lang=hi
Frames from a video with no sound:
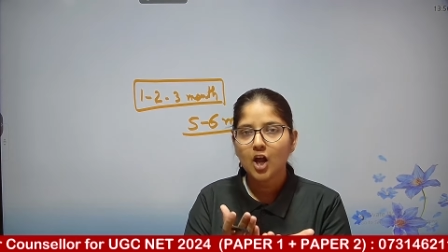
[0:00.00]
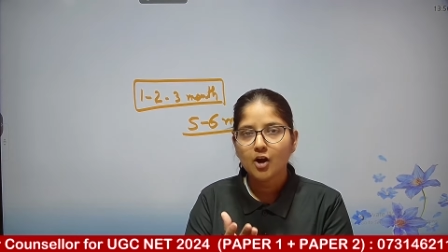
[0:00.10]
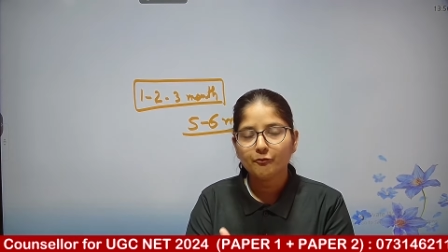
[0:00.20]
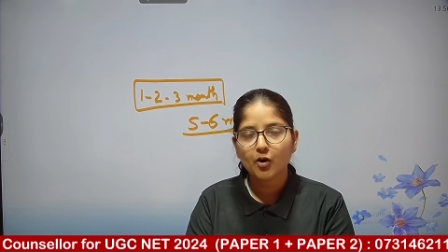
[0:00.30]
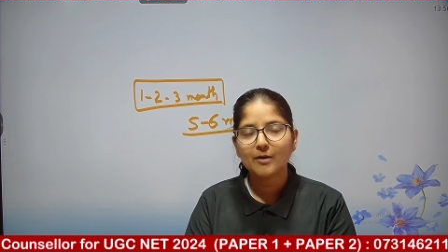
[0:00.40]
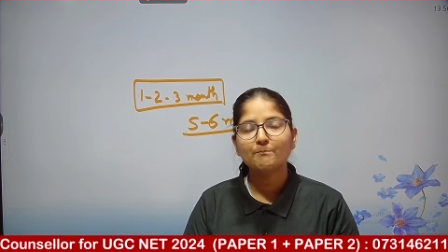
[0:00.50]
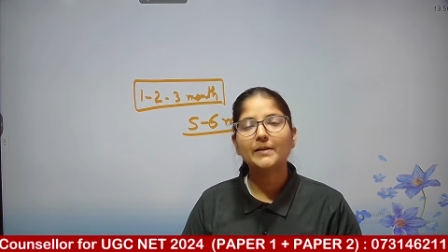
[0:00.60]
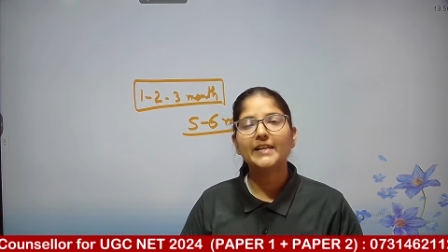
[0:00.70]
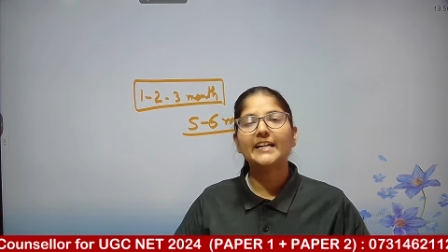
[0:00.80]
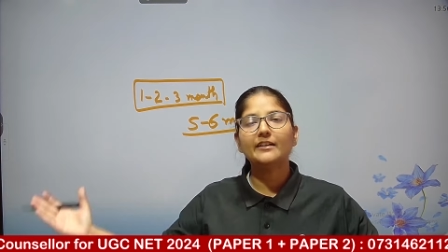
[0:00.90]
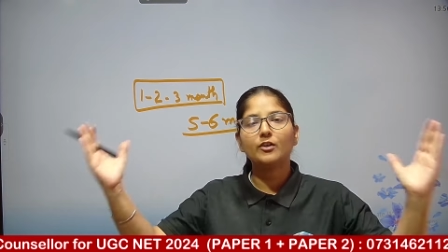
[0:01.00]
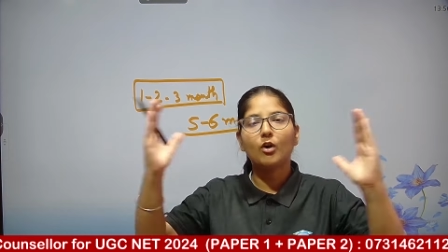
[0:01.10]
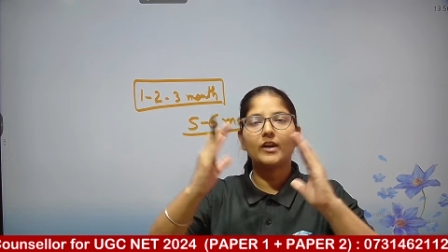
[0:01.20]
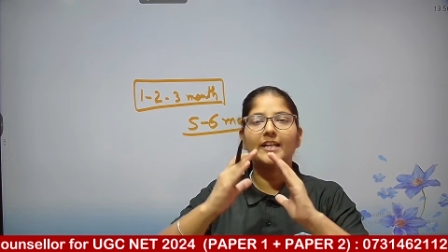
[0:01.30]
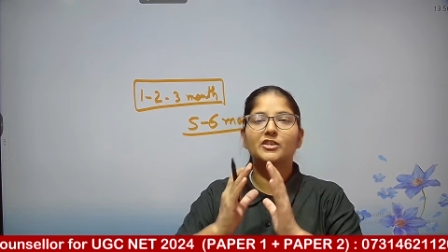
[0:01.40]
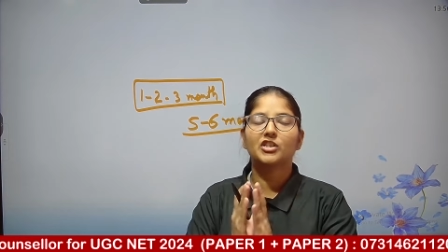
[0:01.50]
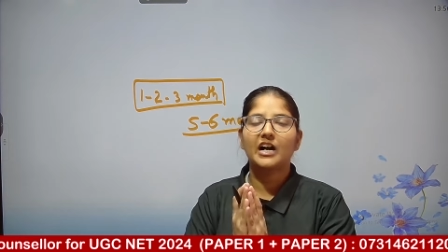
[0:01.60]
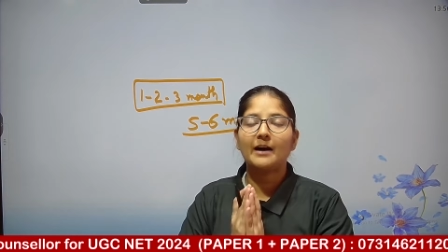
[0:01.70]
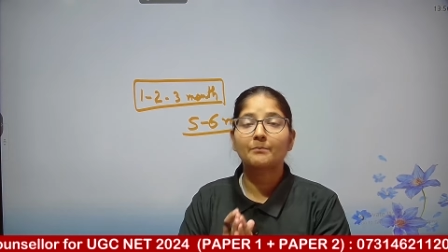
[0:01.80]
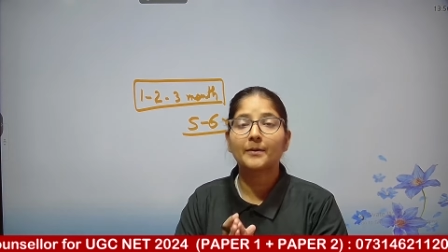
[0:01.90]
वो कंप्लीट नॉलेज
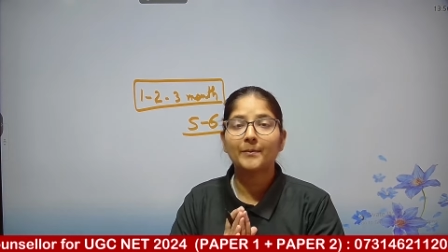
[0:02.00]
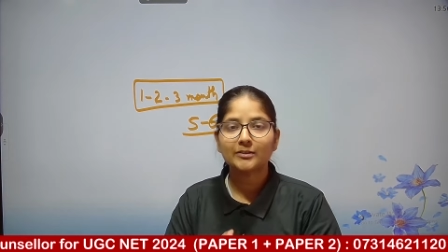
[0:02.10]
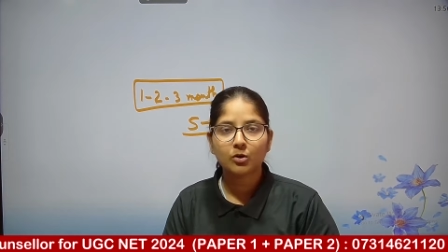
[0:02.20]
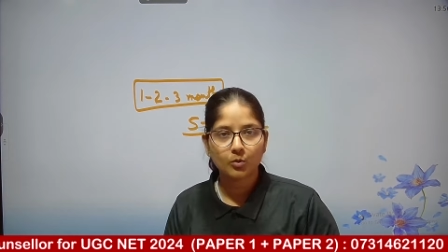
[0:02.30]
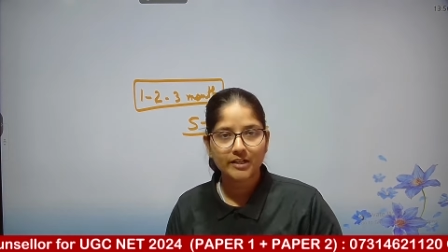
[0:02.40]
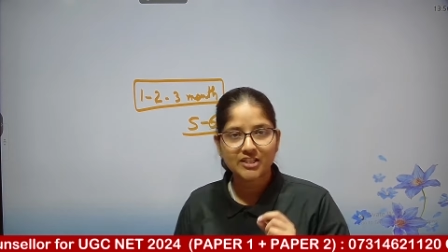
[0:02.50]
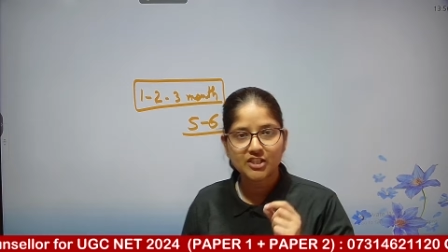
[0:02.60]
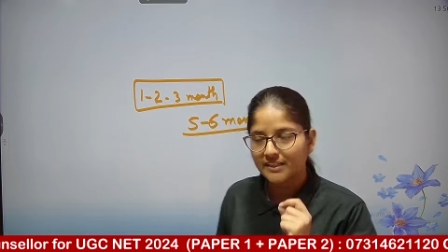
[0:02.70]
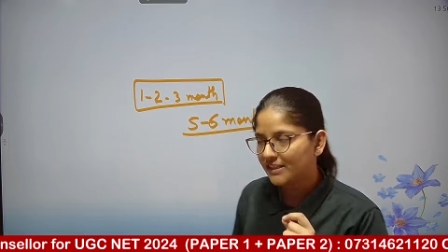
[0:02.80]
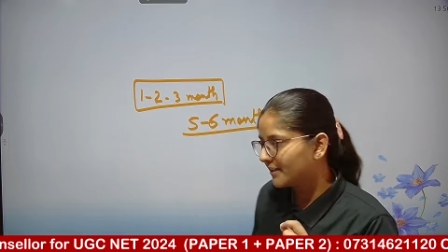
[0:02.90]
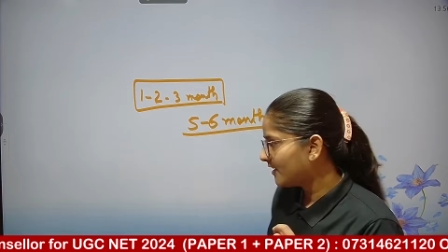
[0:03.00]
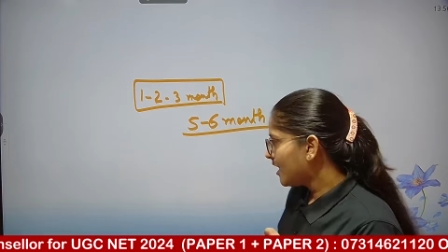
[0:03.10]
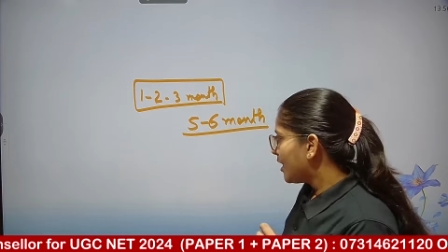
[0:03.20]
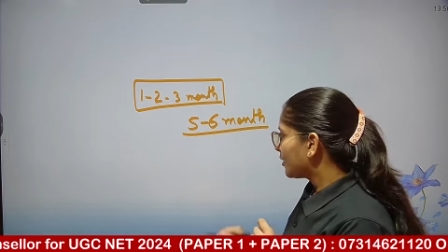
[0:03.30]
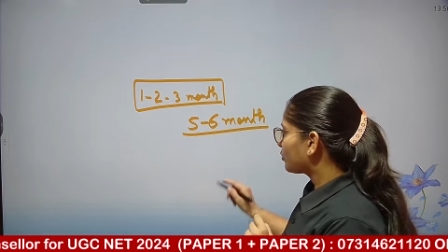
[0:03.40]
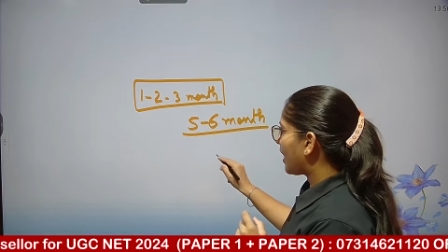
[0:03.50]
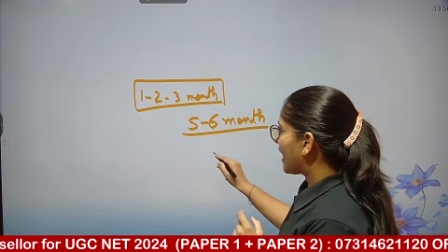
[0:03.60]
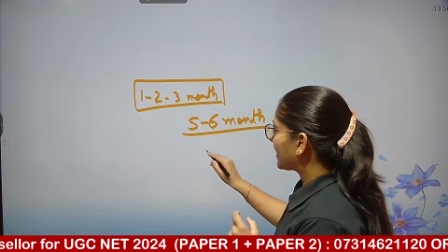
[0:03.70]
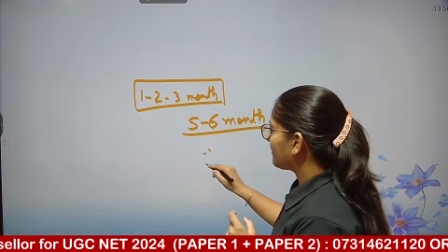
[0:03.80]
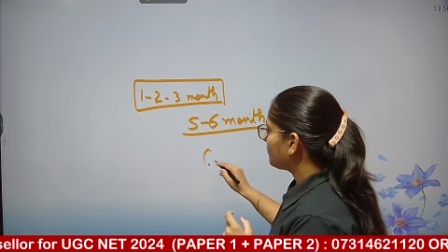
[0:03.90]
आपके पास होनी चाहिए तो
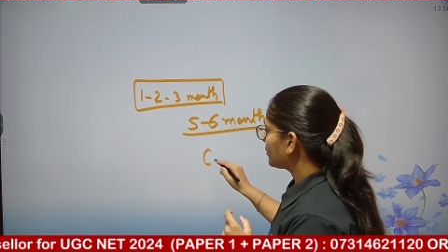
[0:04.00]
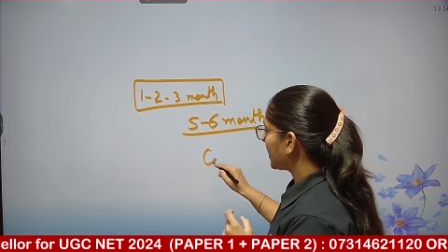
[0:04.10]
अगर मुझे